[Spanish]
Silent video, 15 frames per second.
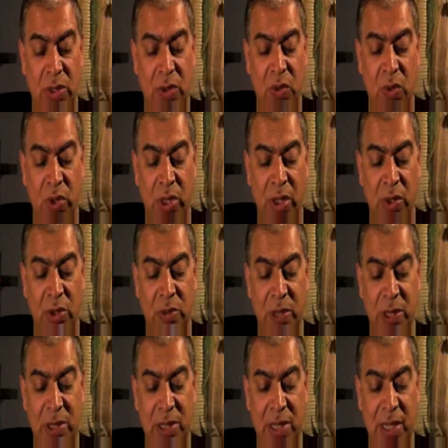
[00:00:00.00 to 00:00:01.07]
injurien, los
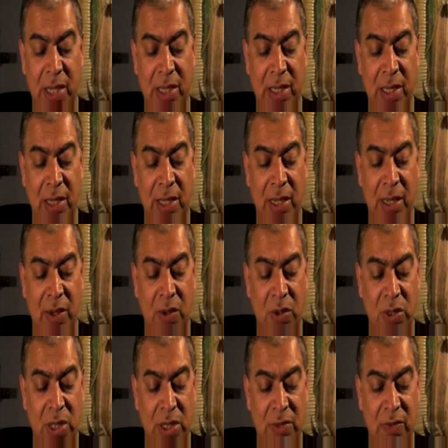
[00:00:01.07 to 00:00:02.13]
persigan y digan
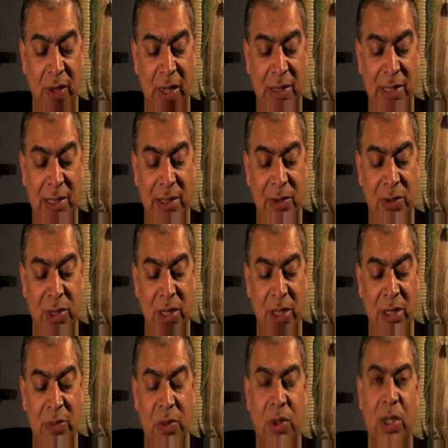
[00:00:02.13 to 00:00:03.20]
cosas falsas de
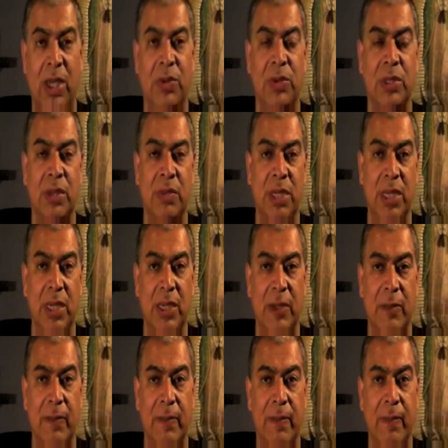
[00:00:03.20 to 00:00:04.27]
ustedes por causa mía.
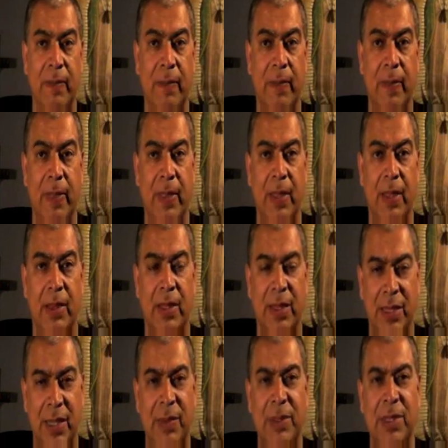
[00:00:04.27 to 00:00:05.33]
¿Te
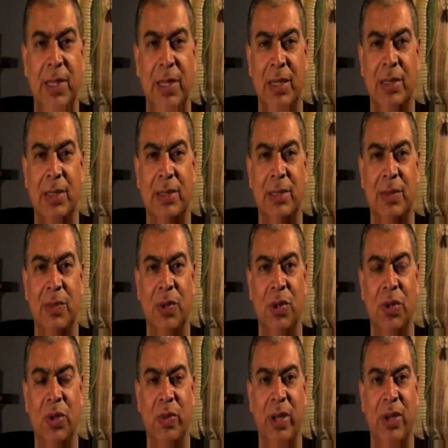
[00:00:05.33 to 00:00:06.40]
atreves a dar
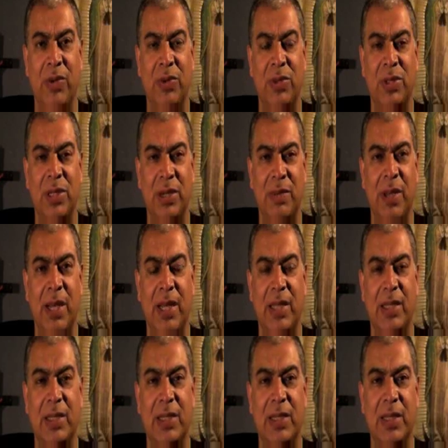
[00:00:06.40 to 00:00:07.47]
testimonio, hermano, hermana?
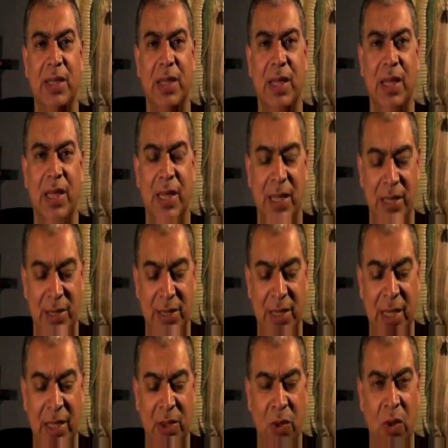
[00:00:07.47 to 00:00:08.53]
¿Eres
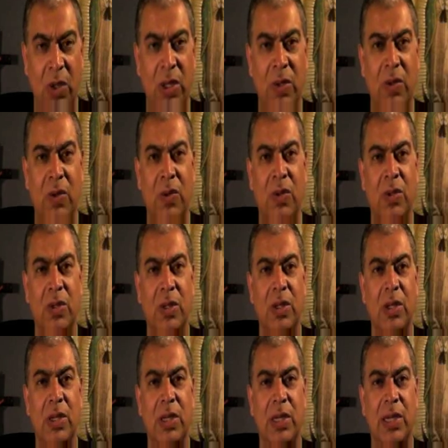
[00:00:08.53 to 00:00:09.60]
católico
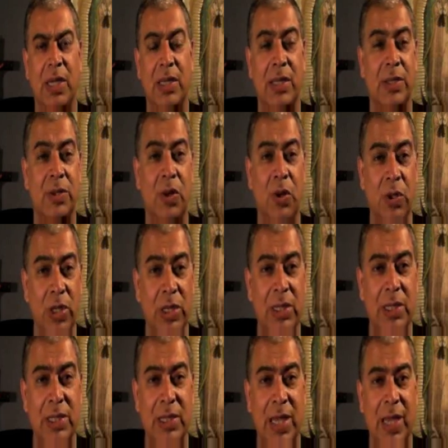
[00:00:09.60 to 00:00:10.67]
que te escondes
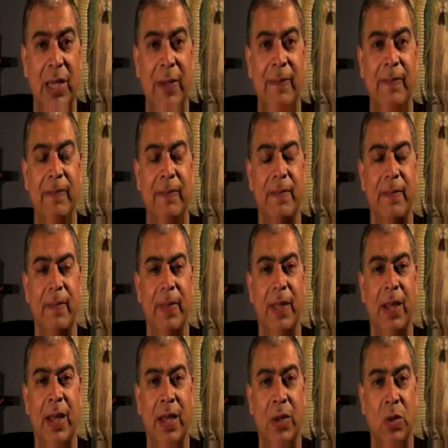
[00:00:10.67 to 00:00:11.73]
quizá
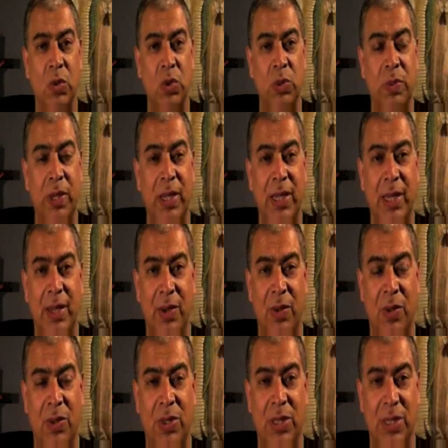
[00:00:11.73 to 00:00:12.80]
la cruz para que
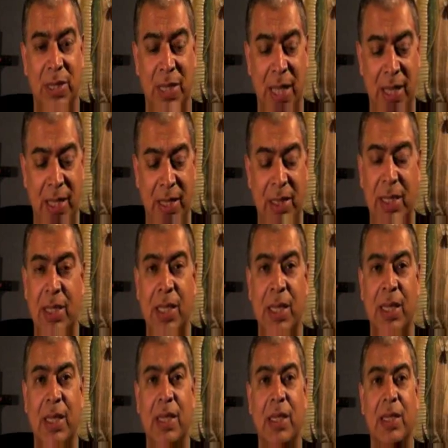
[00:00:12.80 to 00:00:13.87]
no nadie te
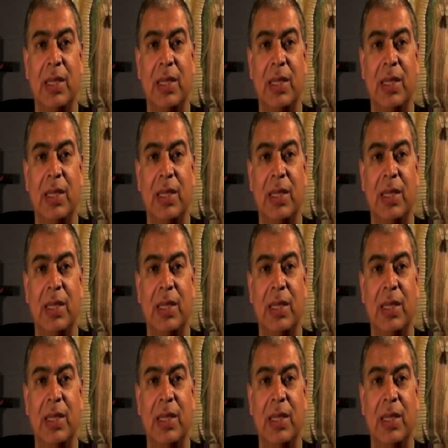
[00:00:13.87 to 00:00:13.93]
dé